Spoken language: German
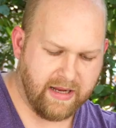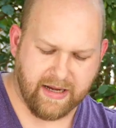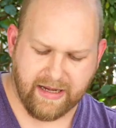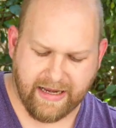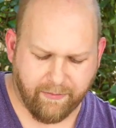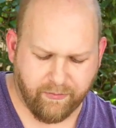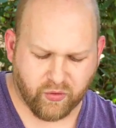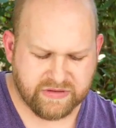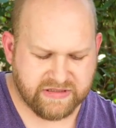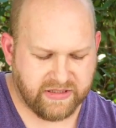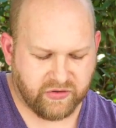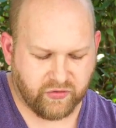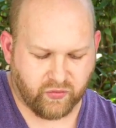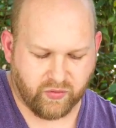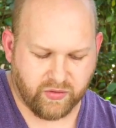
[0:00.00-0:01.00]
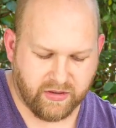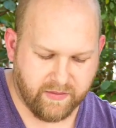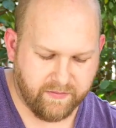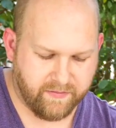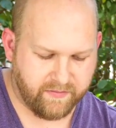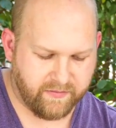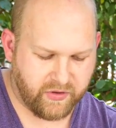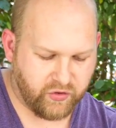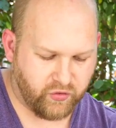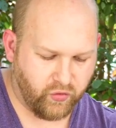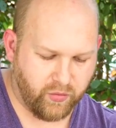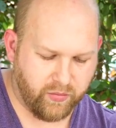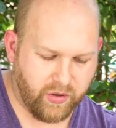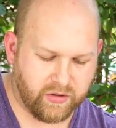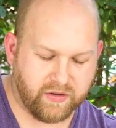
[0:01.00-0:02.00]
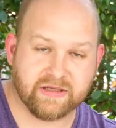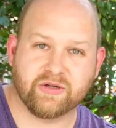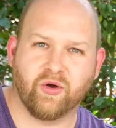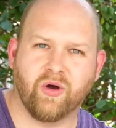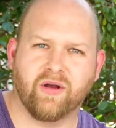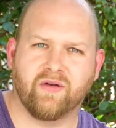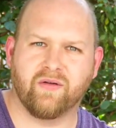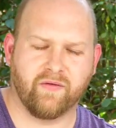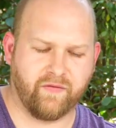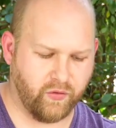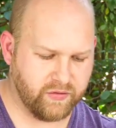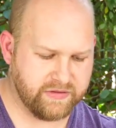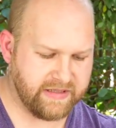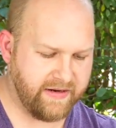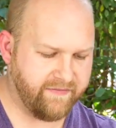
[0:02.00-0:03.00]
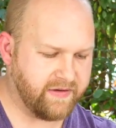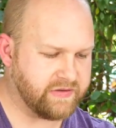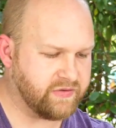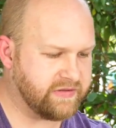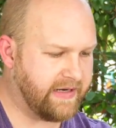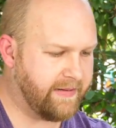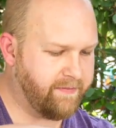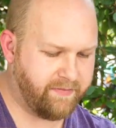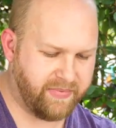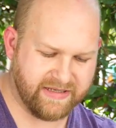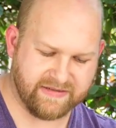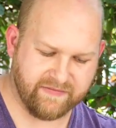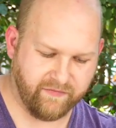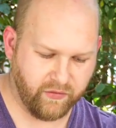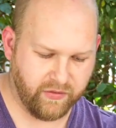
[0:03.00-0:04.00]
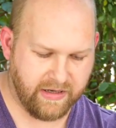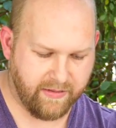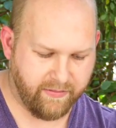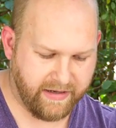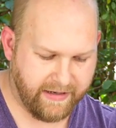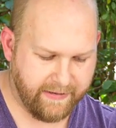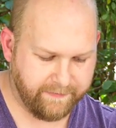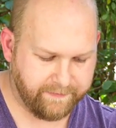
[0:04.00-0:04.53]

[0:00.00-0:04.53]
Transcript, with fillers: Lamm und Zitrone, Knoblauch, das gehört für uns einfach zusammen, passt wunderbar.